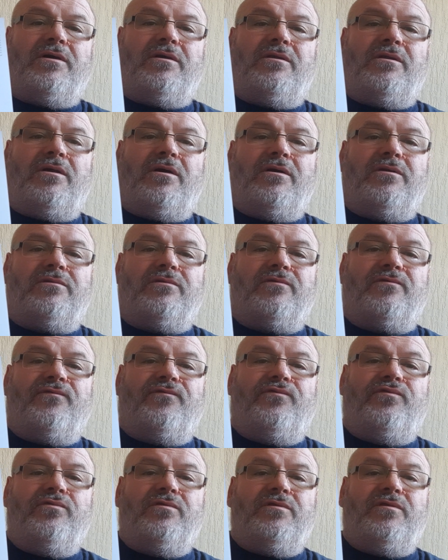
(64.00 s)
Anleitung
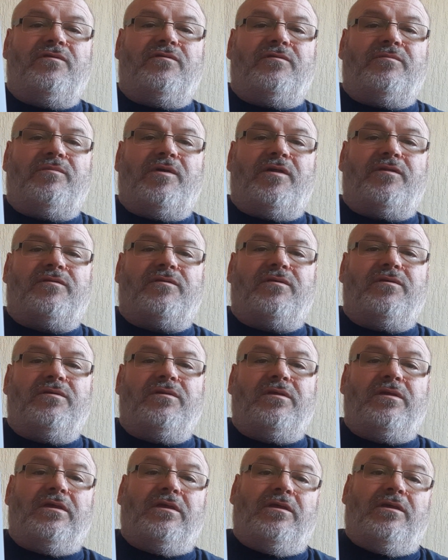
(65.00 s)
für diese
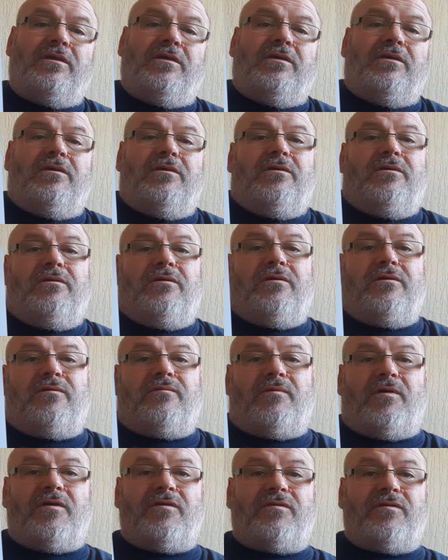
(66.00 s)
Maske. Ich
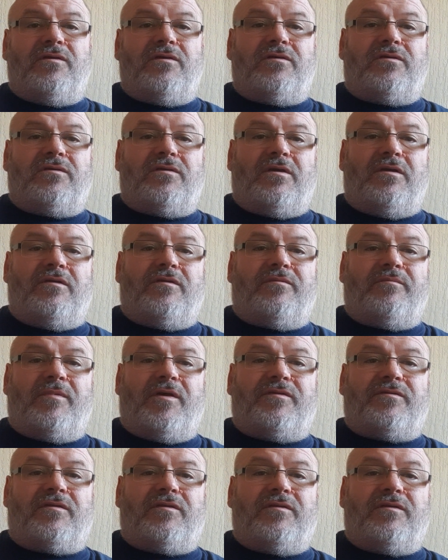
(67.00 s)
weiß nicht, als
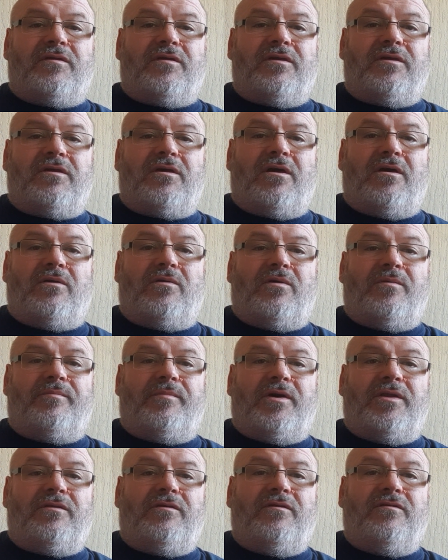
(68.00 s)
Maskenträger, ob
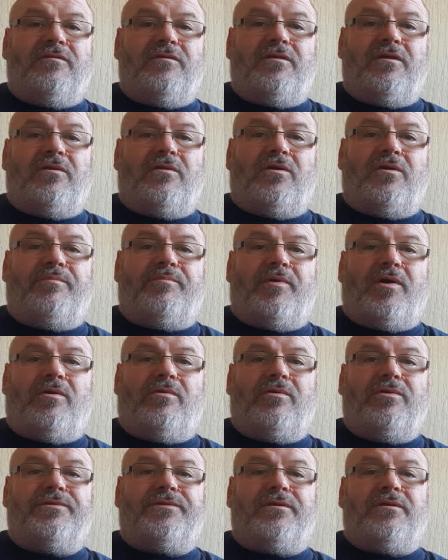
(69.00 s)
man diese dann noch braucht.